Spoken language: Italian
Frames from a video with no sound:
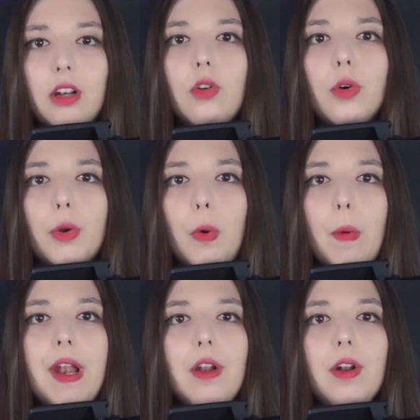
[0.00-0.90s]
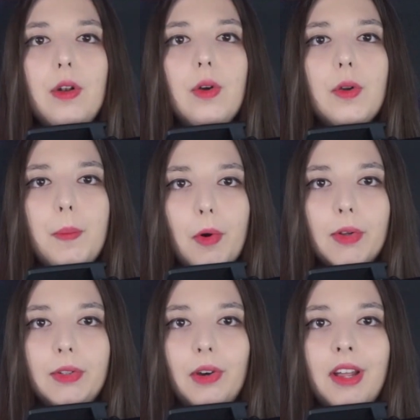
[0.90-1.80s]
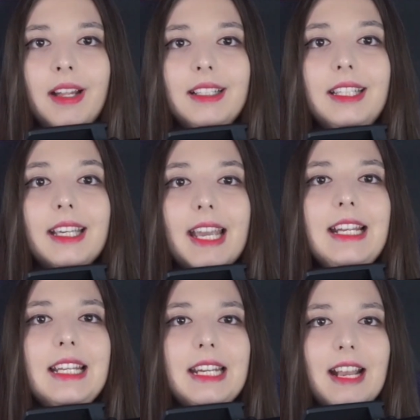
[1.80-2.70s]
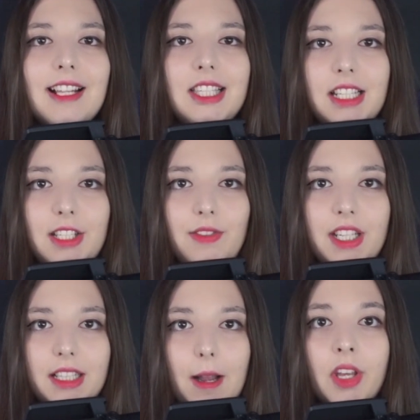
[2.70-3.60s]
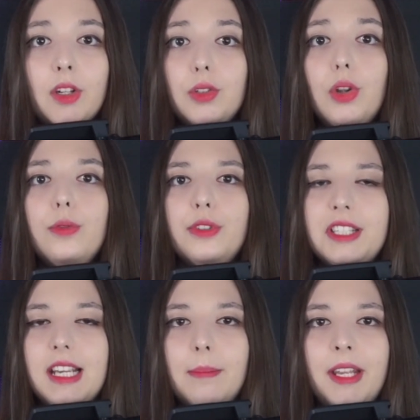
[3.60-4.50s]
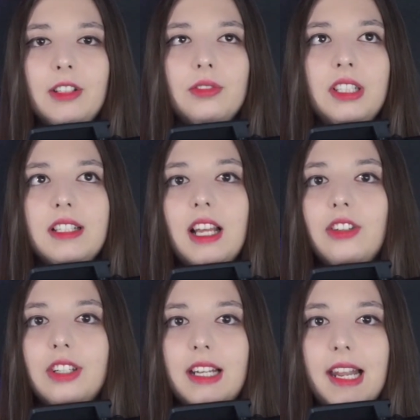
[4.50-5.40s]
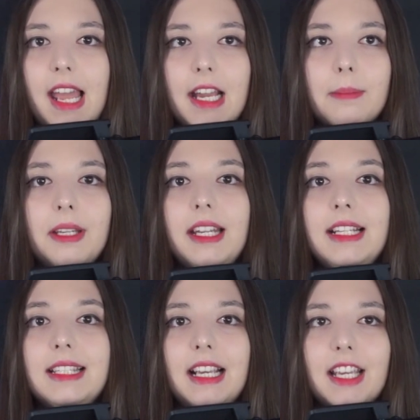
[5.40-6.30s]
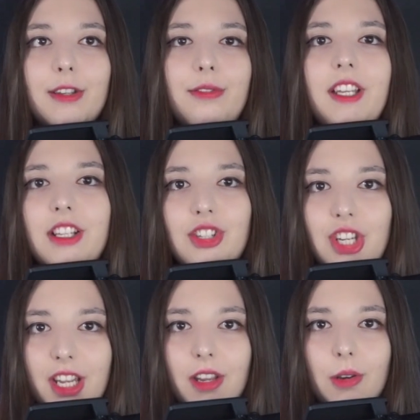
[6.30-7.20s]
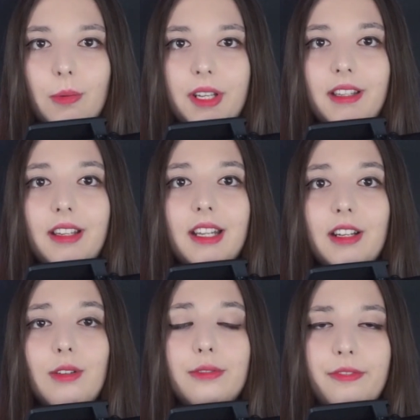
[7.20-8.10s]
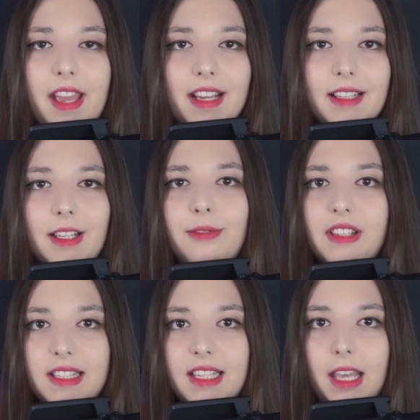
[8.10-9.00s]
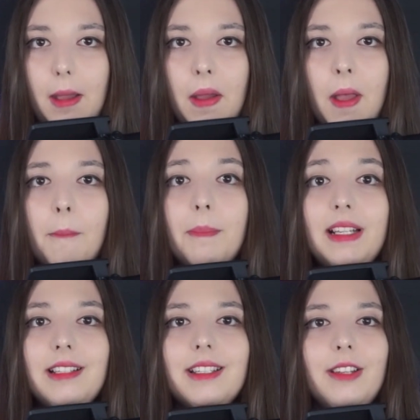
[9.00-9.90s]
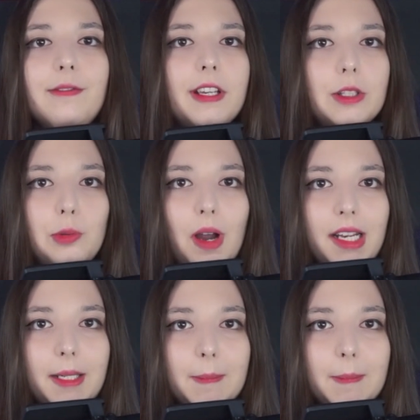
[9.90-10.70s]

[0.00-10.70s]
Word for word: loro quello è il loro modo di rendere grazie alle divinità. Non fisicamente utilizzando delle erbe, dei sacrifici quindi delle offerte fisiche, bensì virtuali.